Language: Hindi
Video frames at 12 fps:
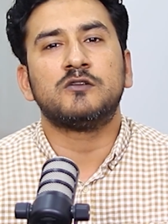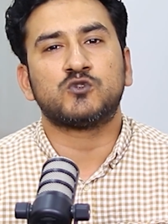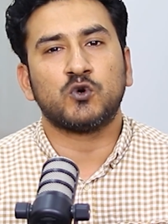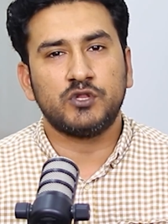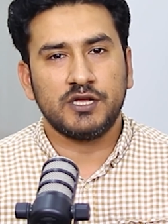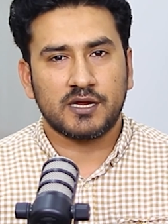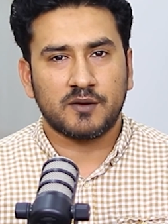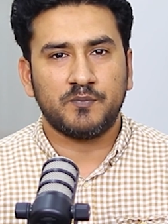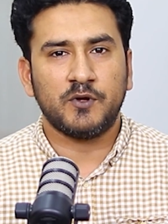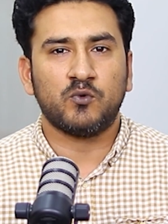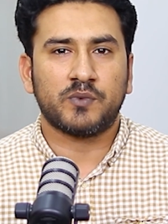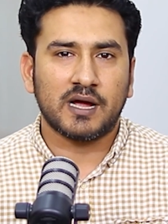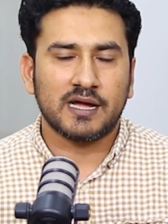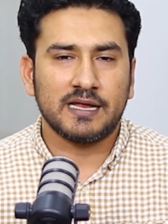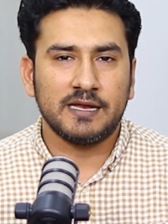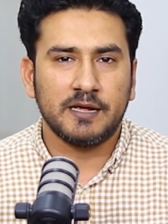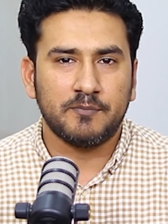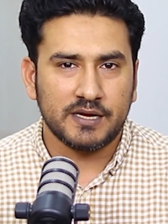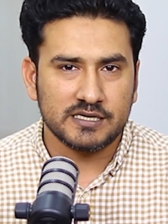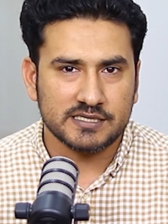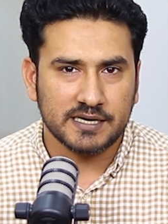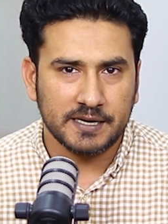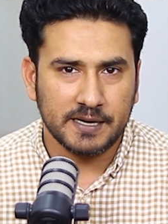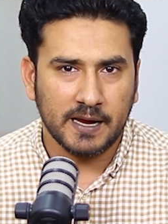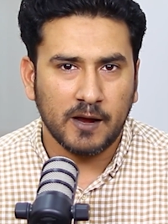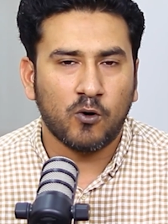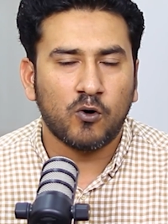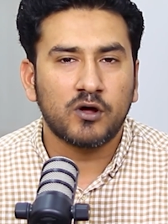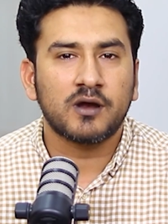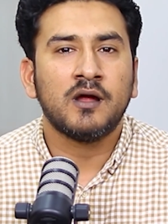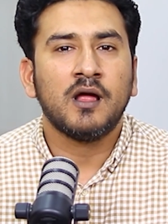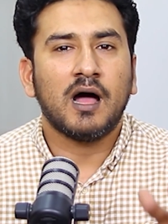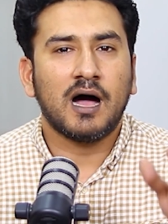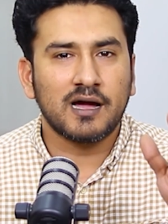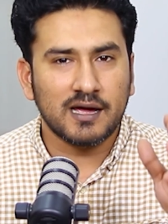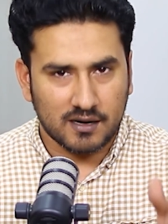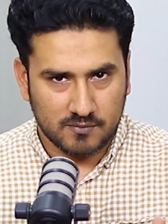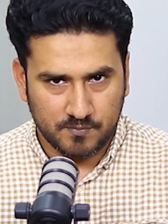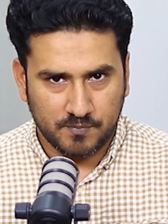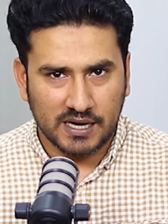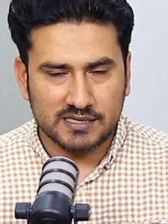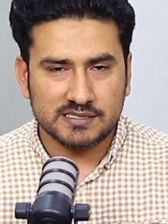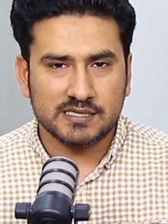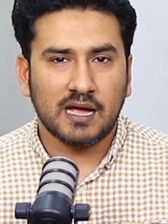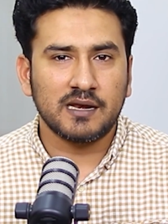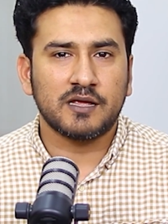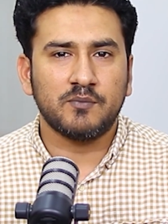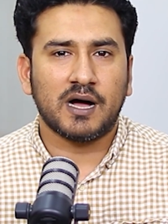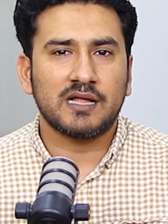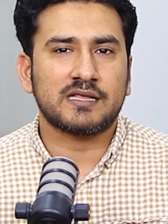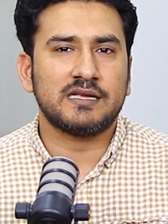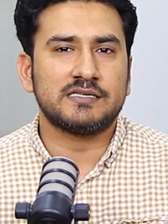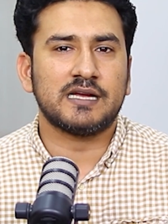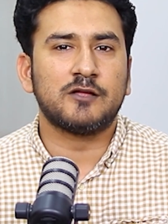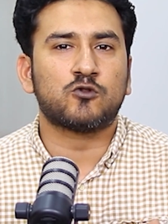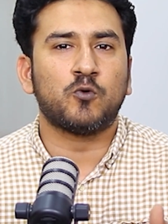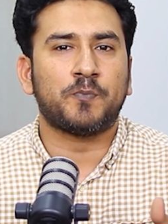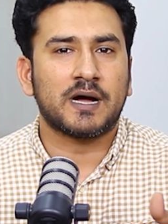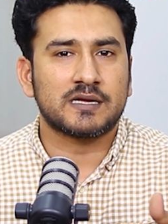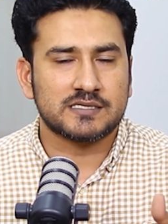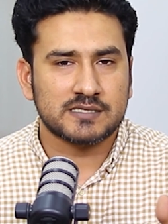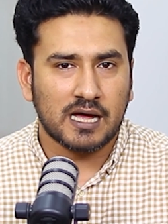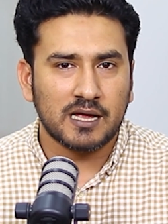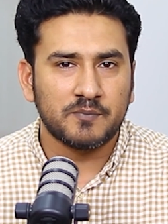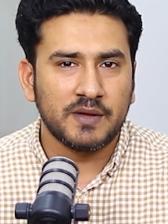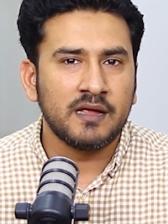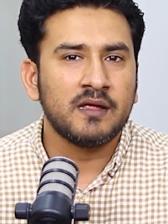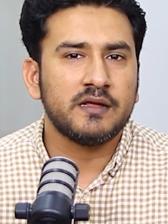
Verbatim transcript: सऊदी अरब में उम्र के लिए भेज रहे हैं और अगर पाकिस्तान की बात की जाए तो पाकिस्तान में